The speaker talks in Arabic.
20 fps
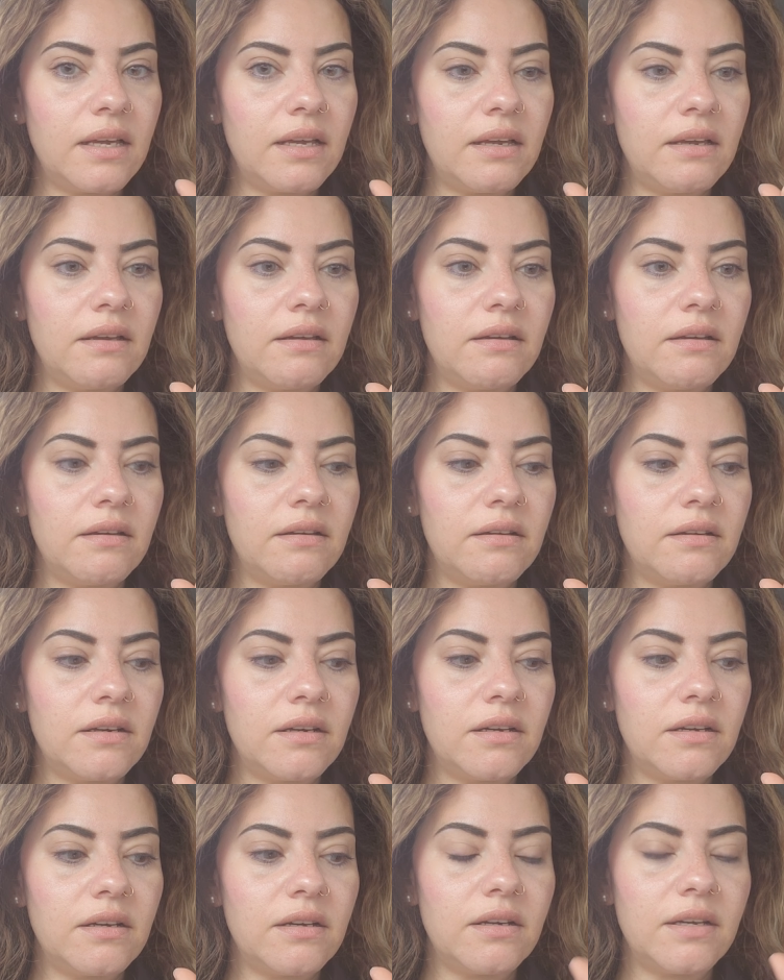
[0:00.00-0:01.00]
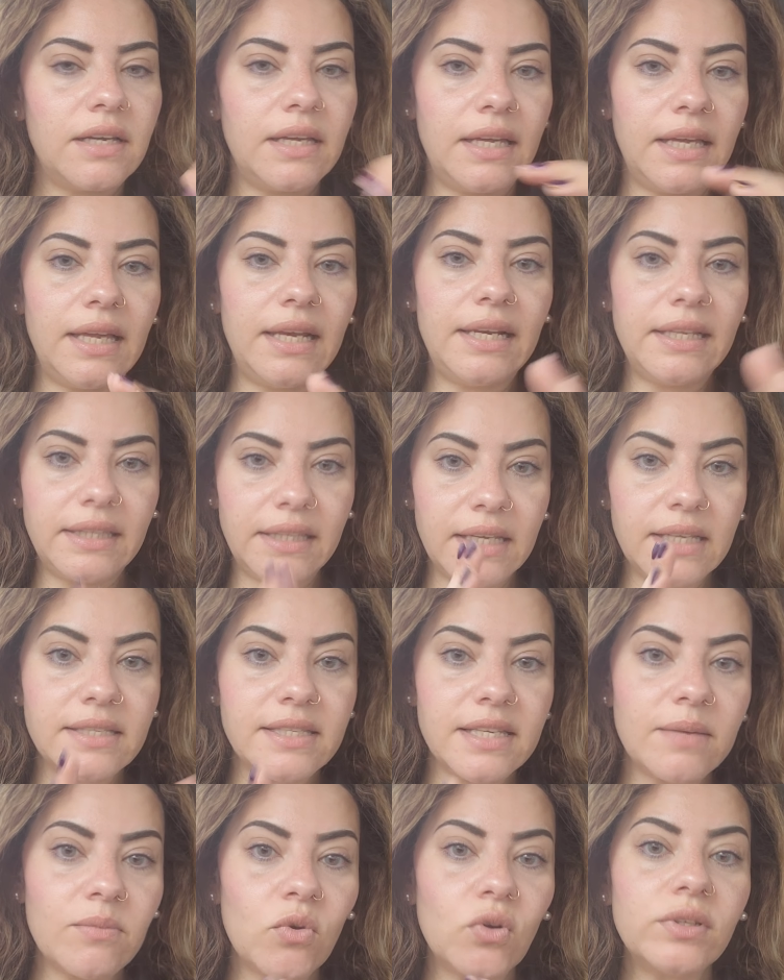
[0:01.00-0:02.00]
آه الاتنين
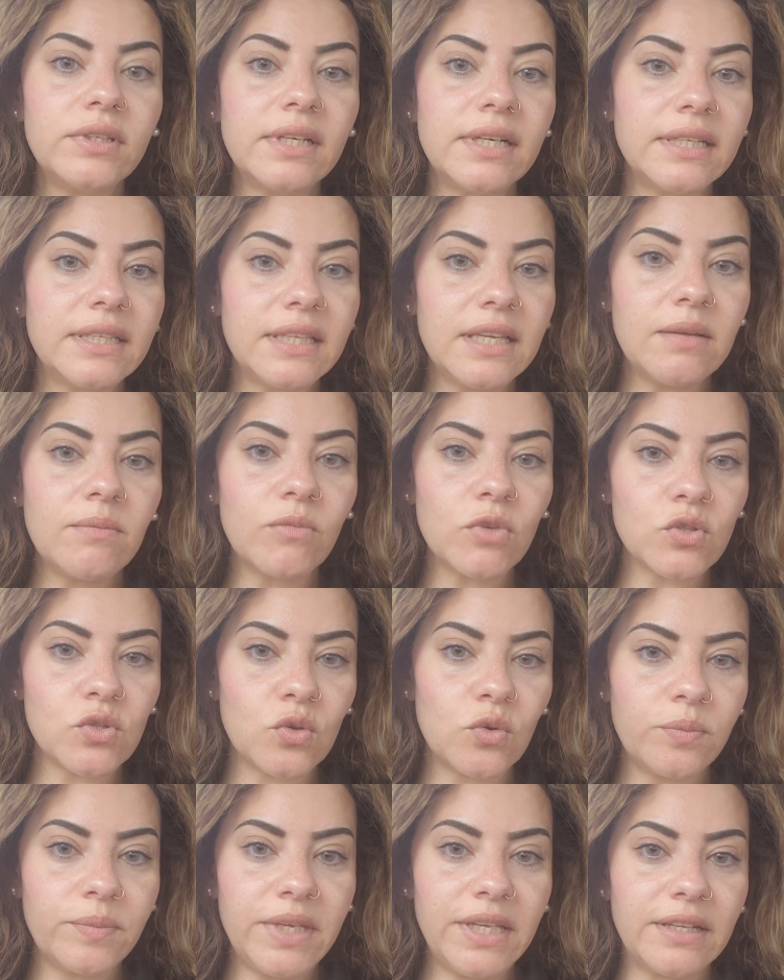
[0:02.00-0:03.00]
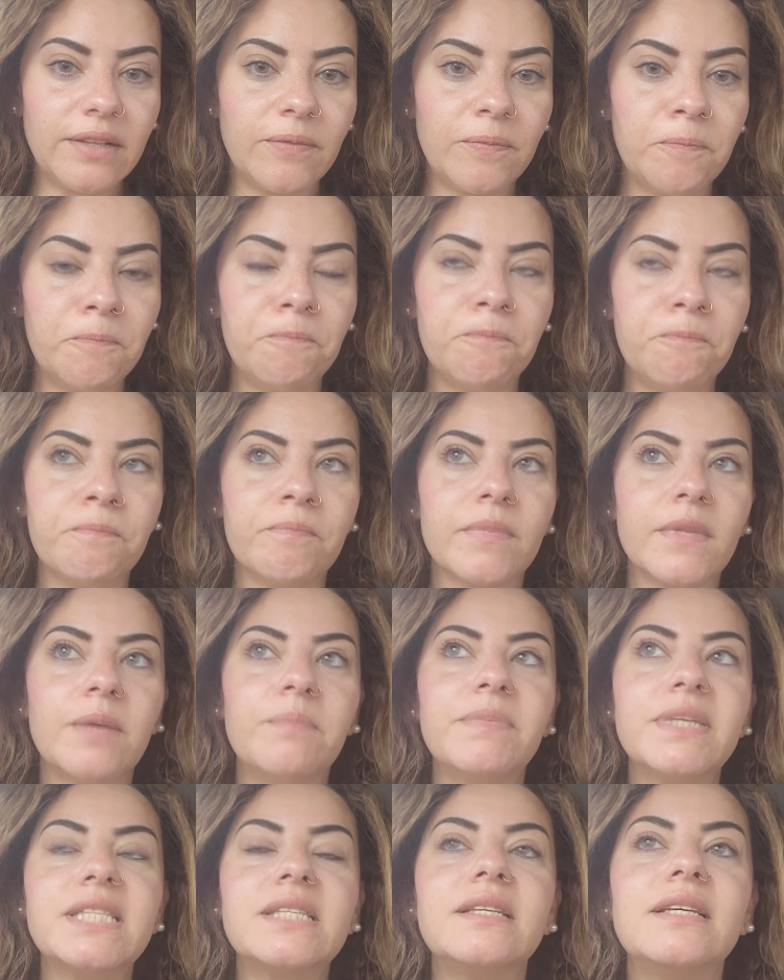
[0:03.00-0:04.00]
زي ما قلت الاتنين مظلومين
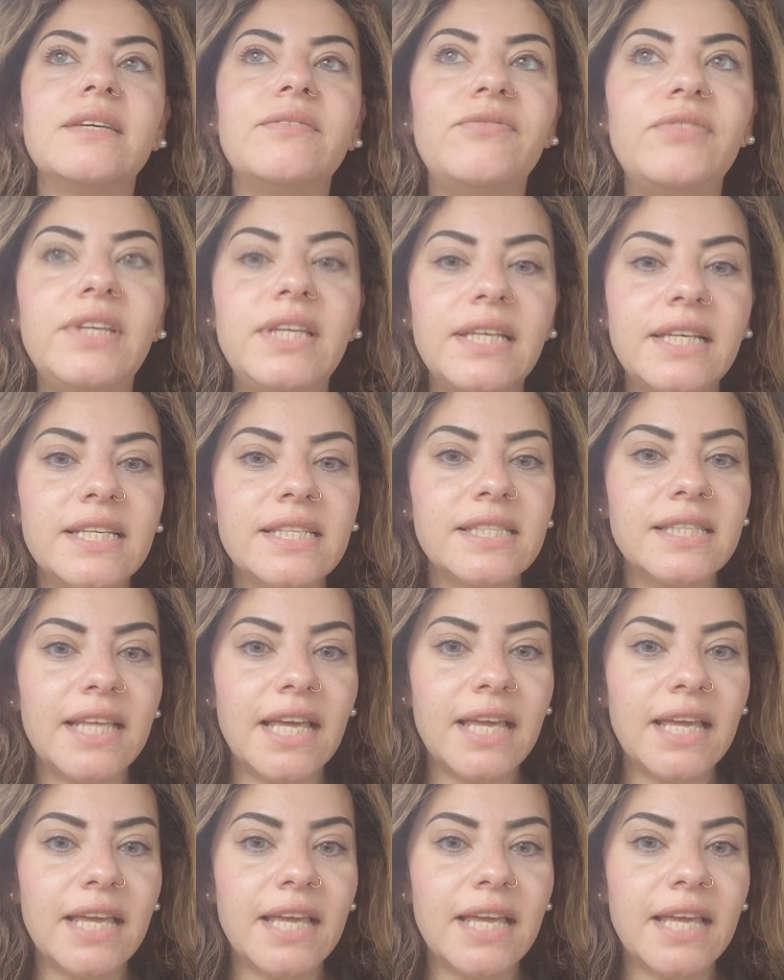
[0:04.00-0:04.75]
بس في ناس